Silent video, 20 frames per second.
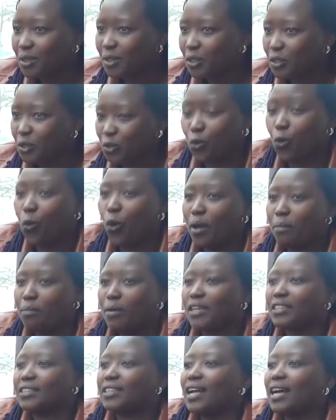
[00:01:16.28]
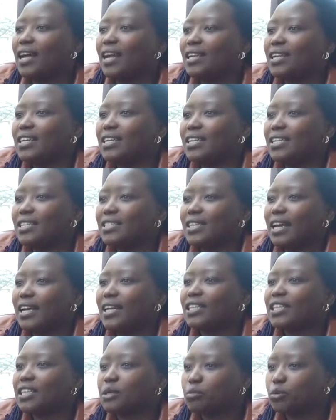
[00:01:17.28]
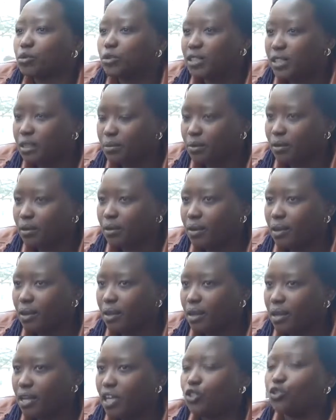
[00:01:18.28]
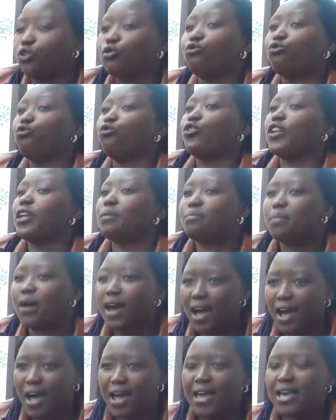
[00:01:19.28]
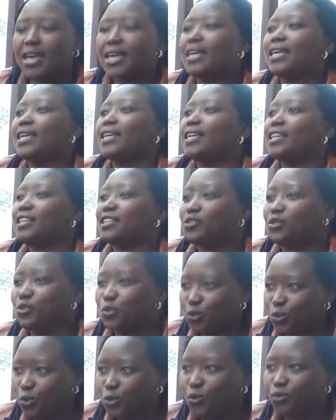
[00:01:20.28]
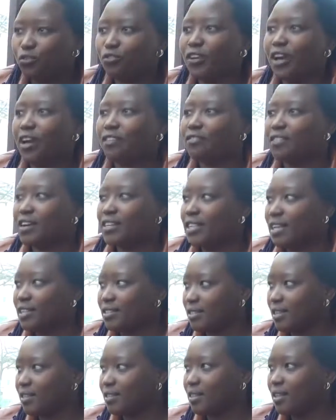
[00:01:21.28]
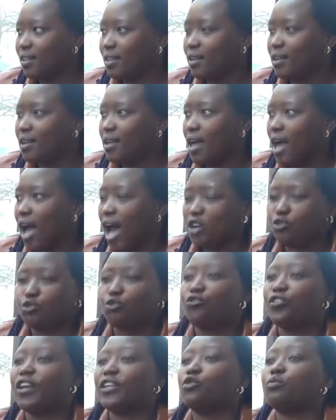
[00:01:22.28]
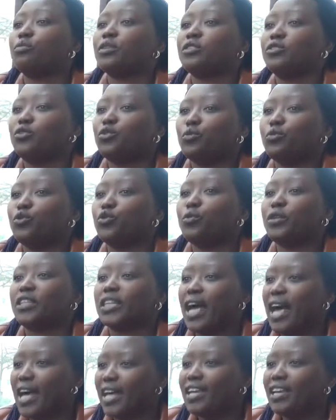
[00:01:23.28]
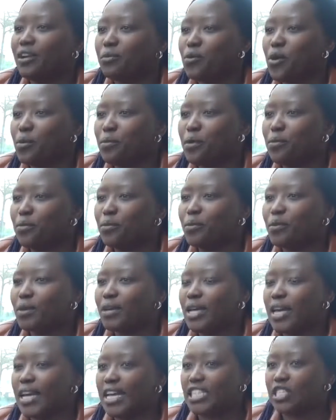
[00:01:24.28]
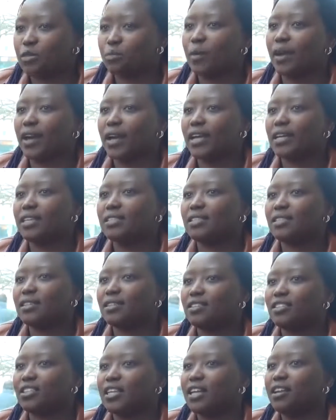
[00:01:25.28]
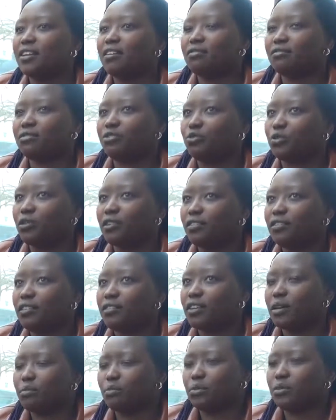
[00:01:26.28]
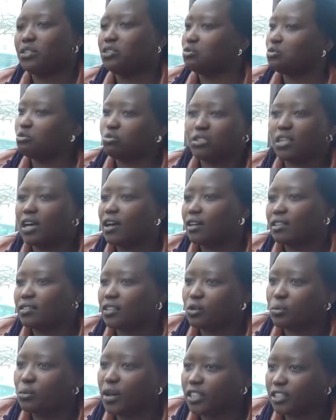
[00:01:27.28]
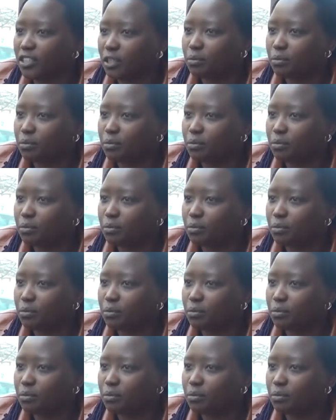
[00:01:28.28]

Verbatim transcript: Je ne croyais pas que ça allait, ça allait être possible. Et je ne voulais pas et toujours faire face à, cette, euh, à ce fait-là de me, de, me trahir moi-même. Espérer que j'allais survivre et puis du coup ça, ça ne marchait